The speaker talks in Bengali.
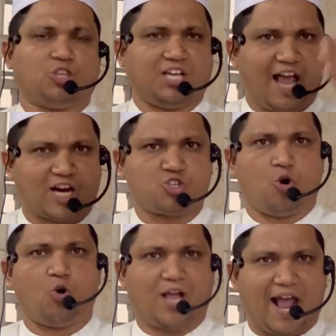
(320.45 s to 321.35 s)
থেকে একশো
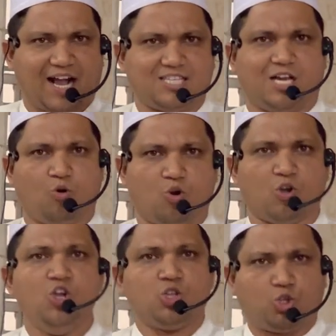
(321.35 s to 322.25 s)
হোক এক হাজার হোক
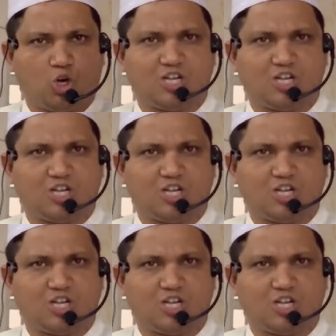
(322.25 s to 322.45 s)
দশ